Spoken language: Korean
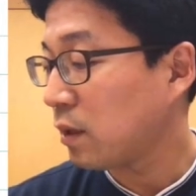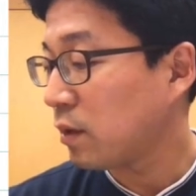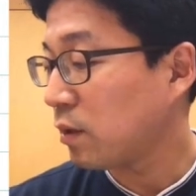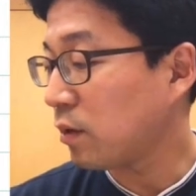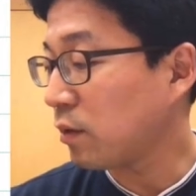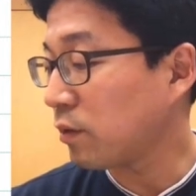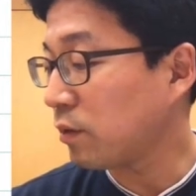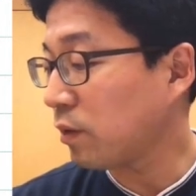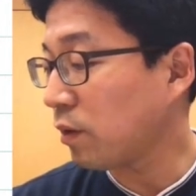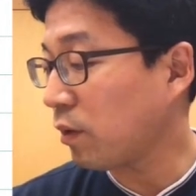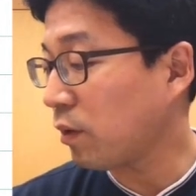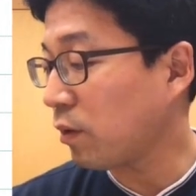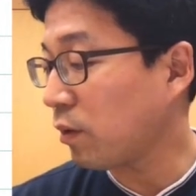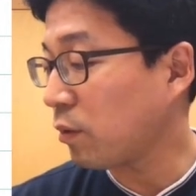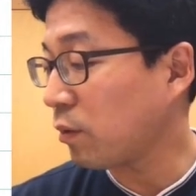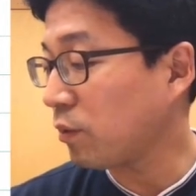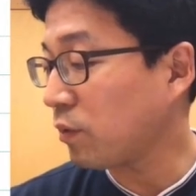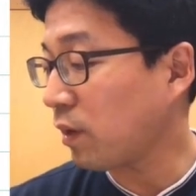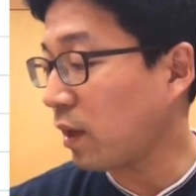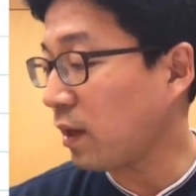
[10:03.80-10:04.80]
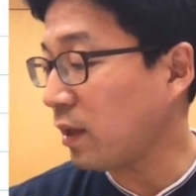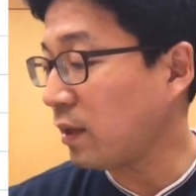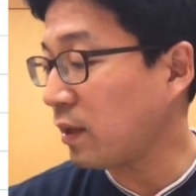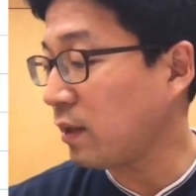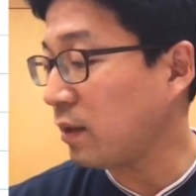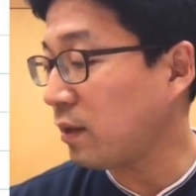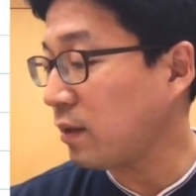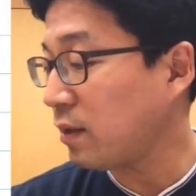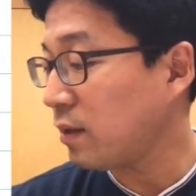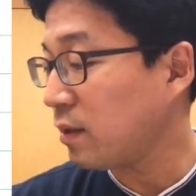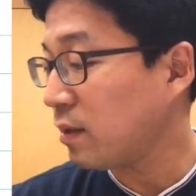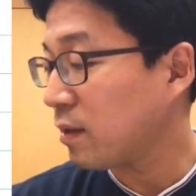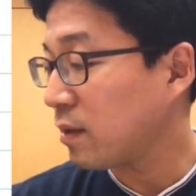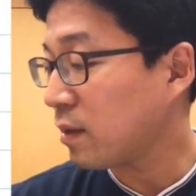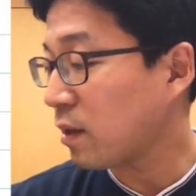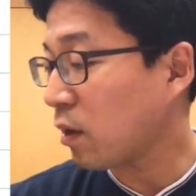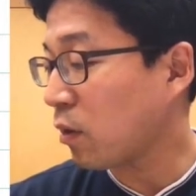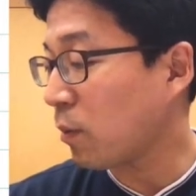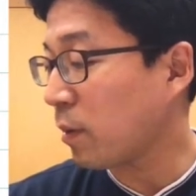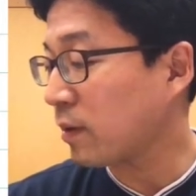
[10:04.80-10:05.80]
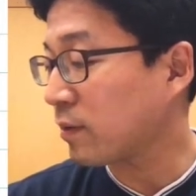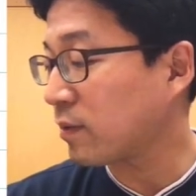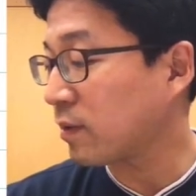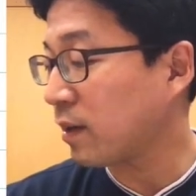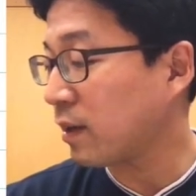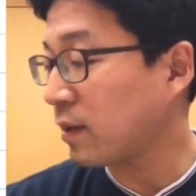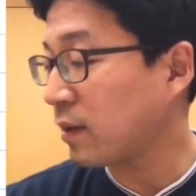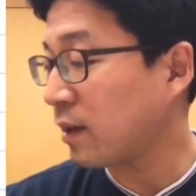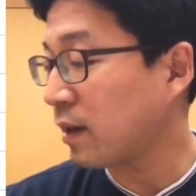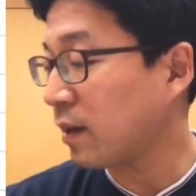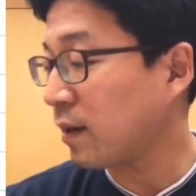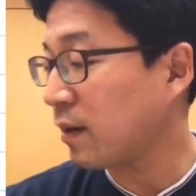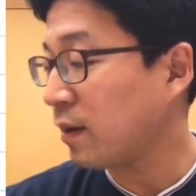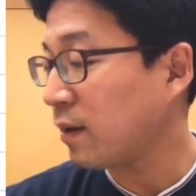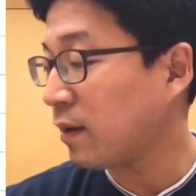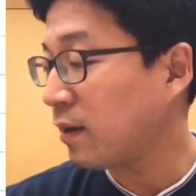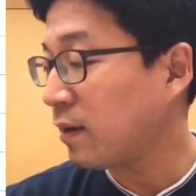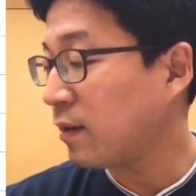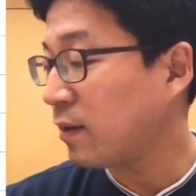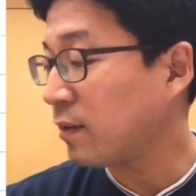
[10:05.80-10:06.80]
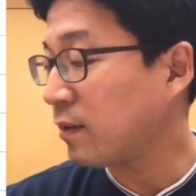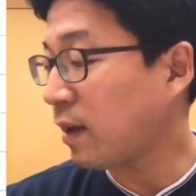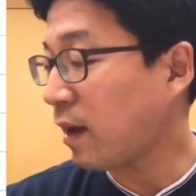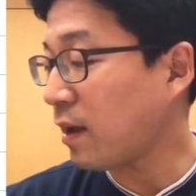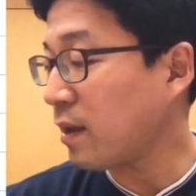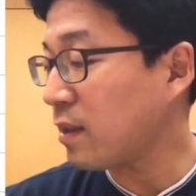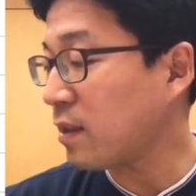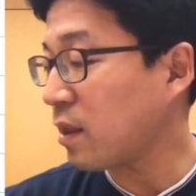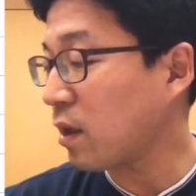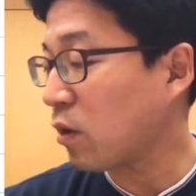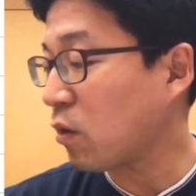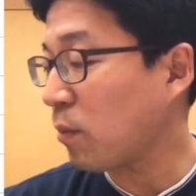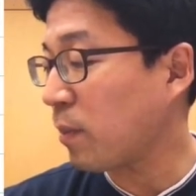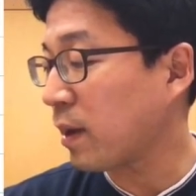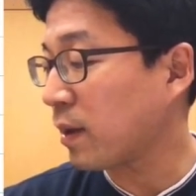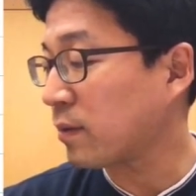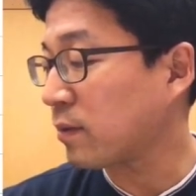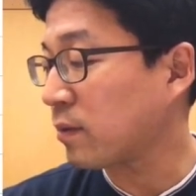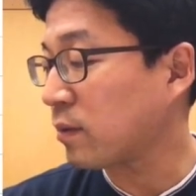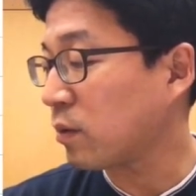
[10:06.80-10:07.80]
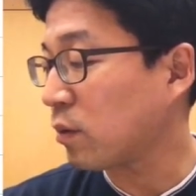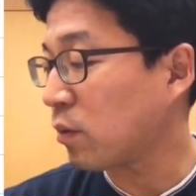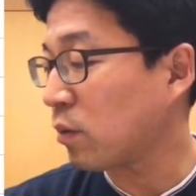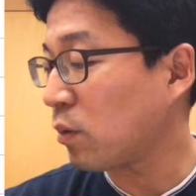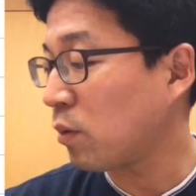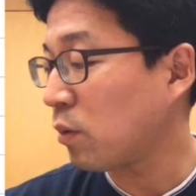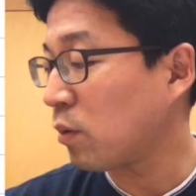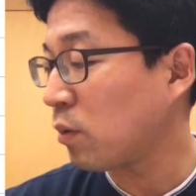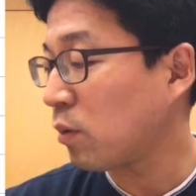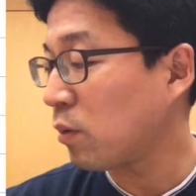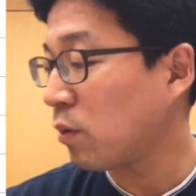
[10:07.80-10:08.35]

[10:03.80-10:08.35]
여기서 코사인 제곱 x가 아니라 사인 제곱 x로